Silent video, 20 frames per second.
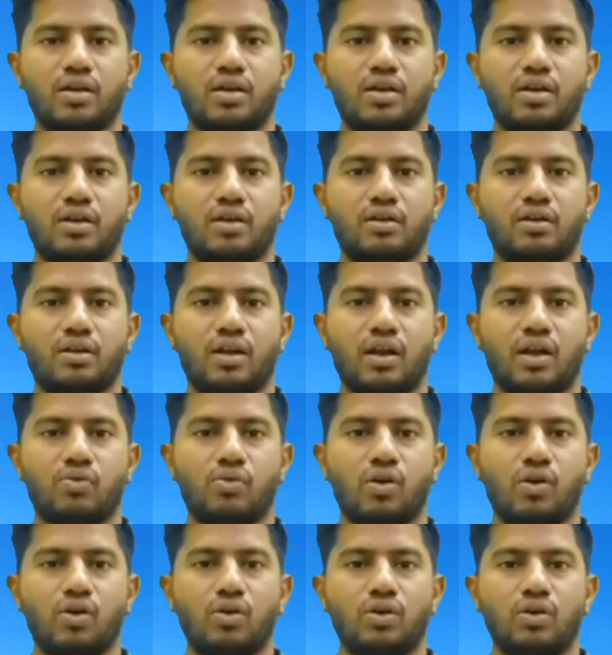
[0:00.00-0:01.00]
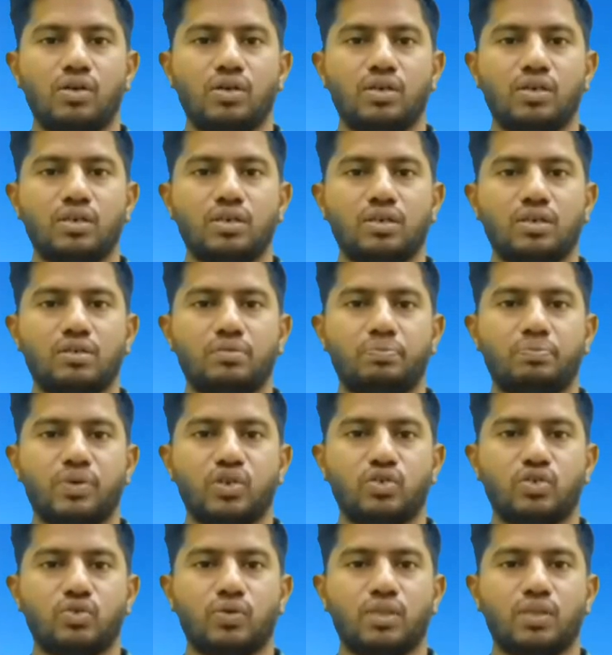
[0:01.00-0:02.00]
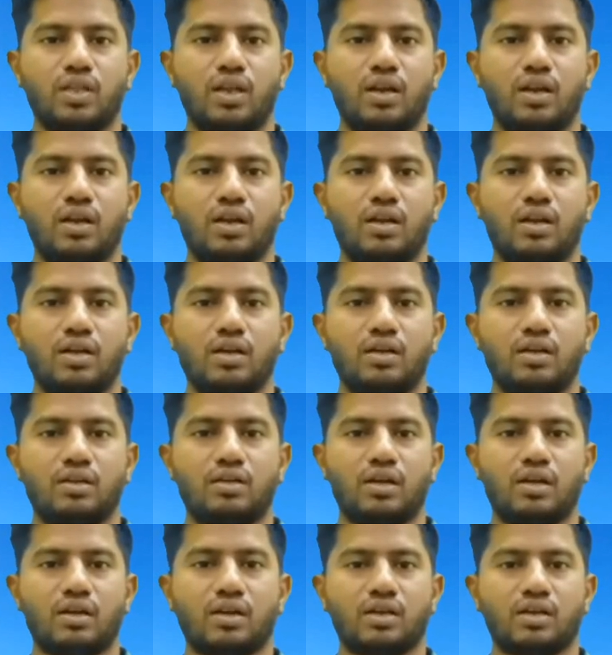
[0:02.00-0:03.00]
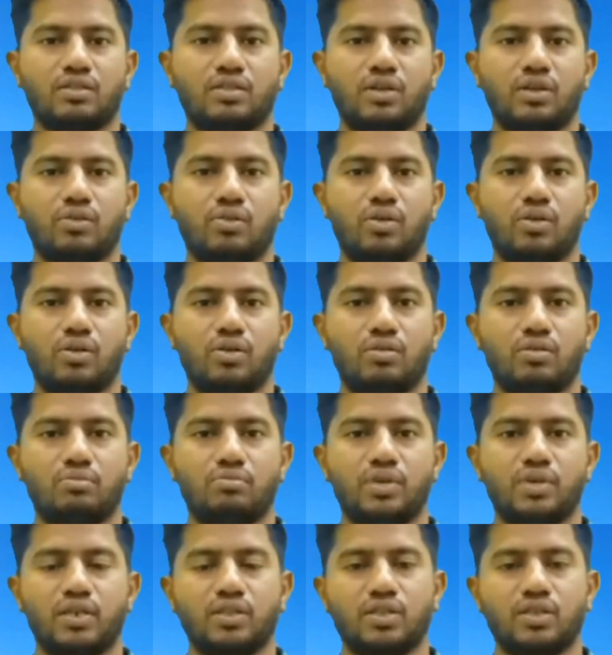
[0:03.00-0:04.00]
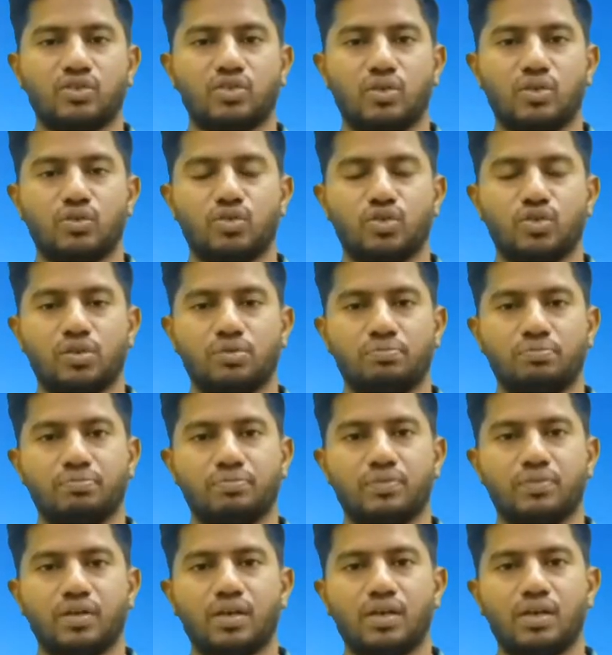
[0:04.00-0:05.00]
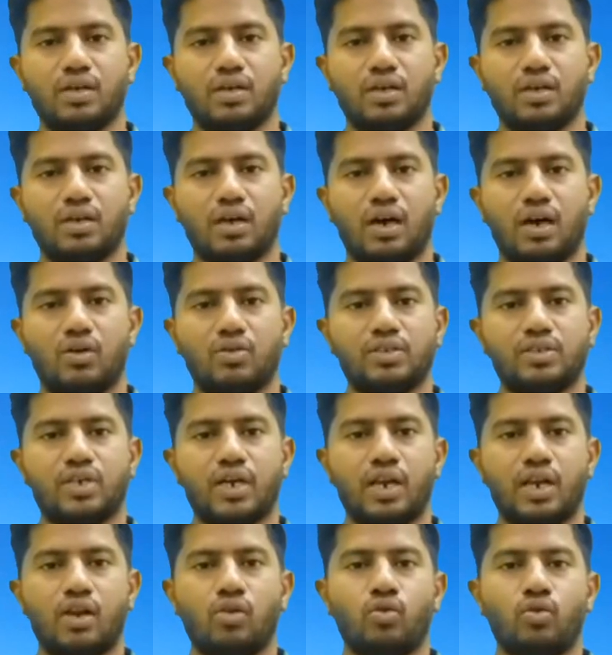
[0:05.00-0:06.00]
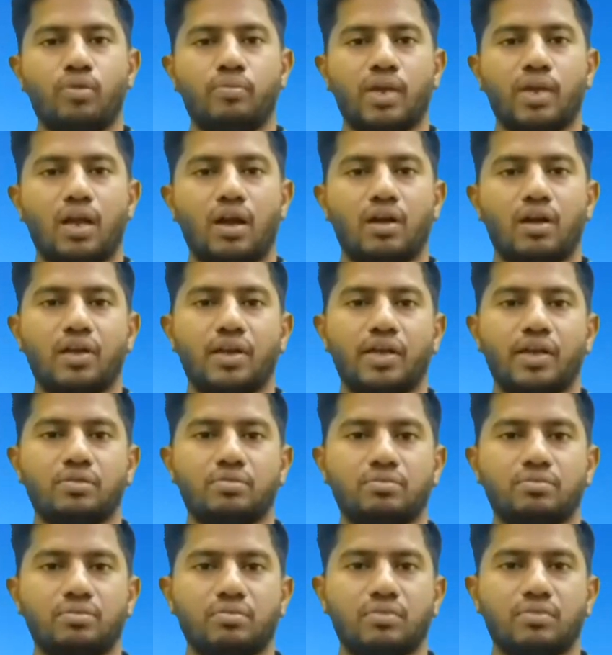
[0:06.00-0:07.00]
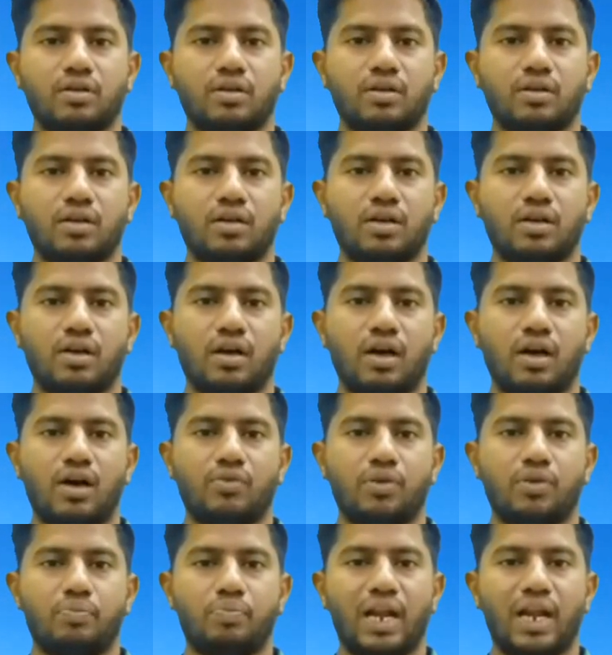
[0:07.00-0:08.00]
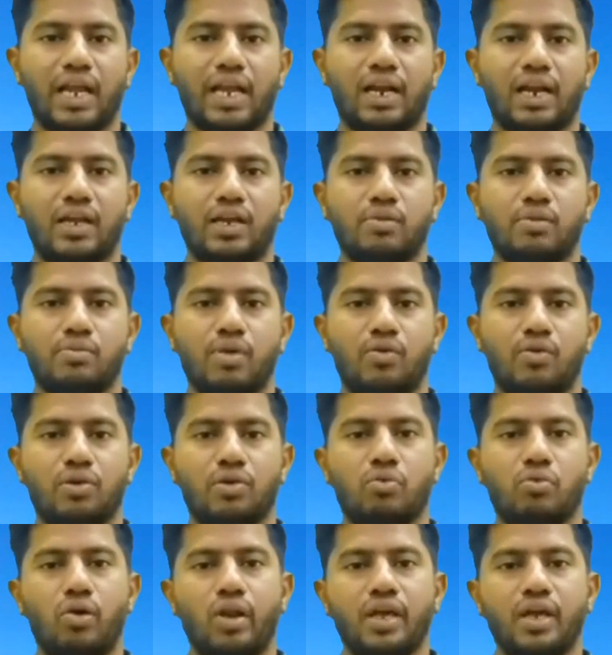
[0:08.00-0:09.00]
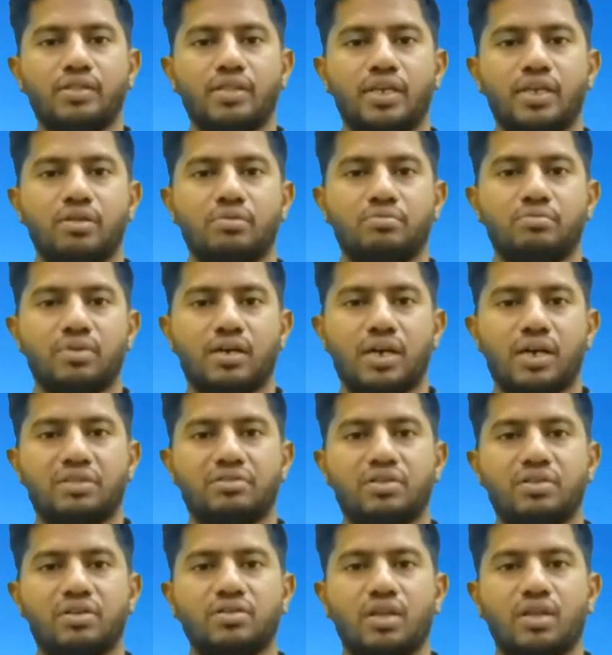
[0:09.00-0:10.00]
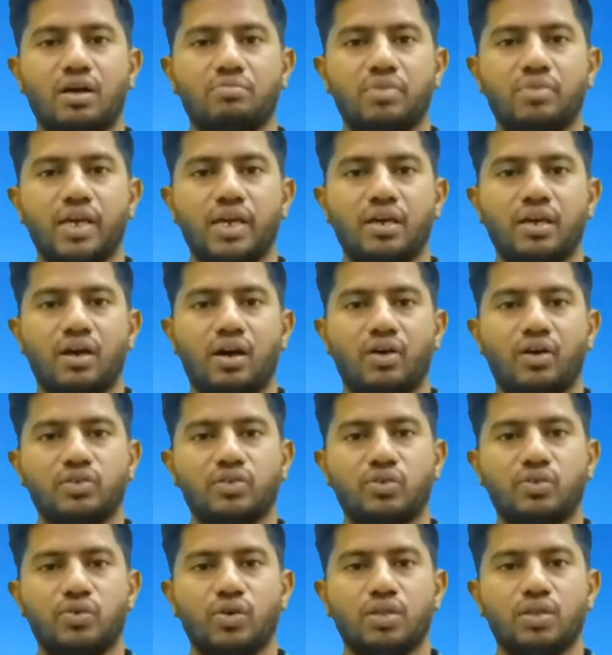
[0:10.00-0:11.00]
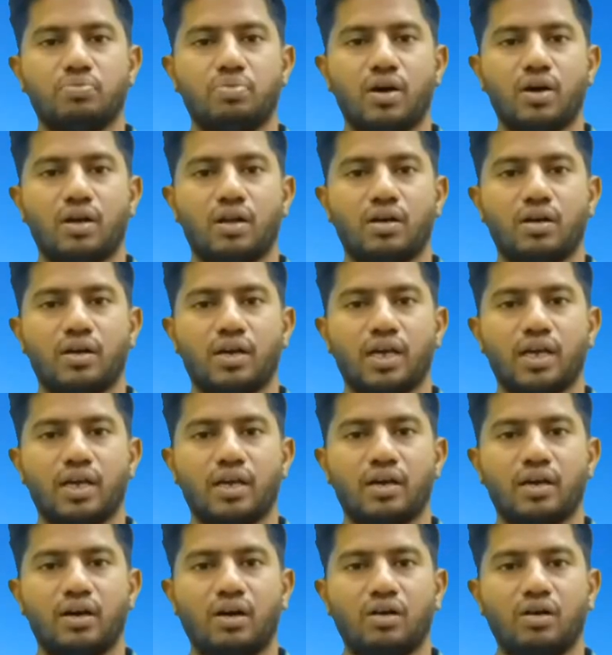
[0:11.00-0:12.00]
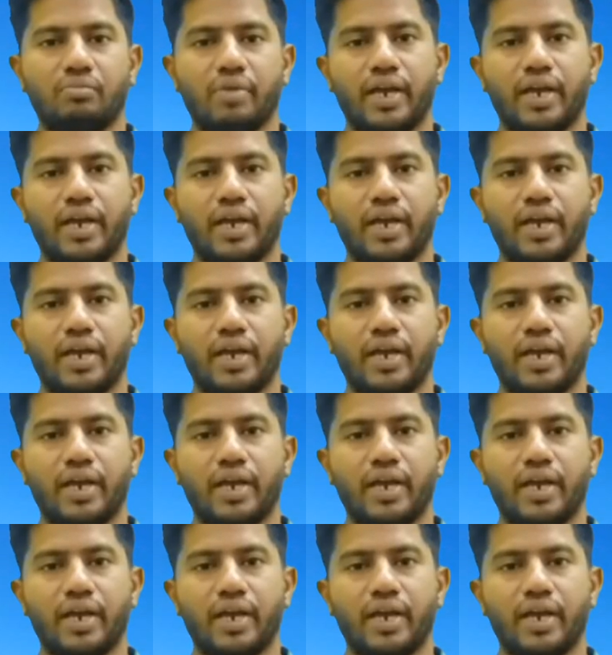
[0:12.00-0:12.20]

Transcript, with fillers: நான் உங்களோடு பேசுவதில் நான் கத்தருக்குள் மிகுந்த சந்தோஷம் அவர் சேனல் உரிமையாளரையும் அவர் பிள்ளைகளையும் அவர் ஊழியத்தையும் கத்தத்தாமே ஆசீர்வதிப்பாராக ஆமேன்